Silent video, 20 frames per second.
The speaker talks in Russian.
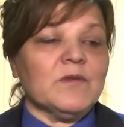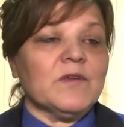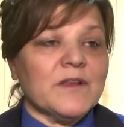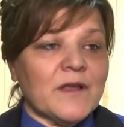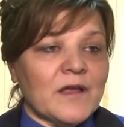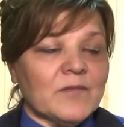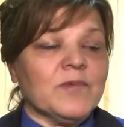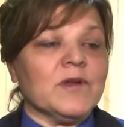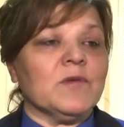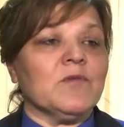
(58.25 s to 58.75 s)

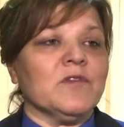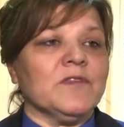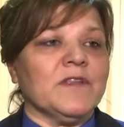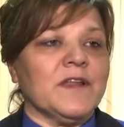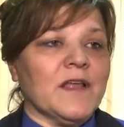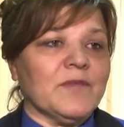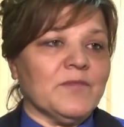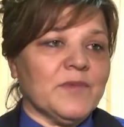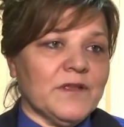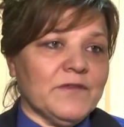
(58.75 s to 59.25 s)
э,
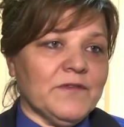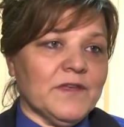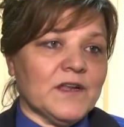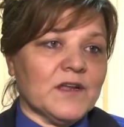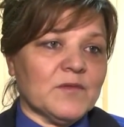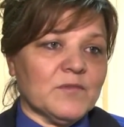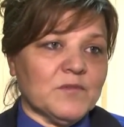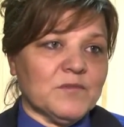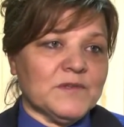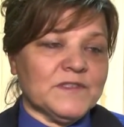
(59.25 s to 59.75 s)
проводят ряд
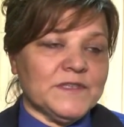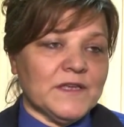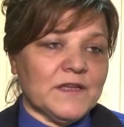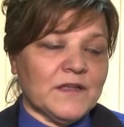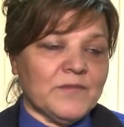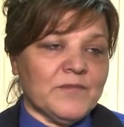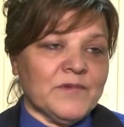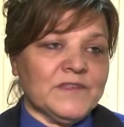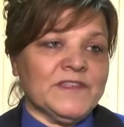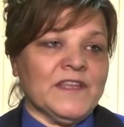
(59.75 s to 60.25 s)
проверок по
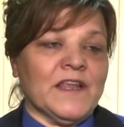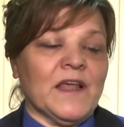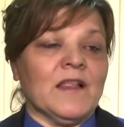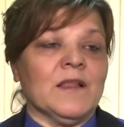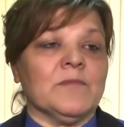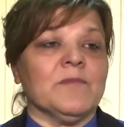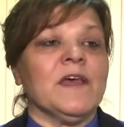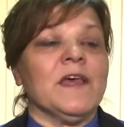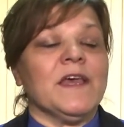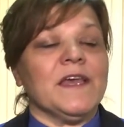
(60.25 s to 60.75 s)

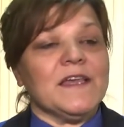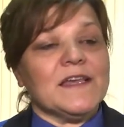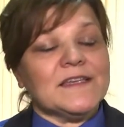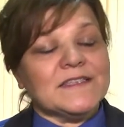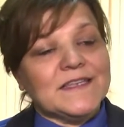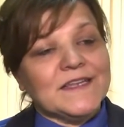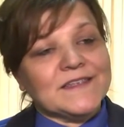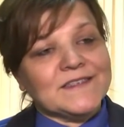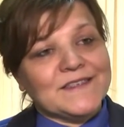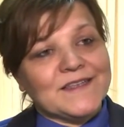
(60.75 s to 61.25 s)
материалам,
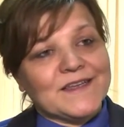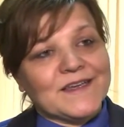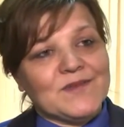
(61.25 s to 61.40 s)
есть Следственный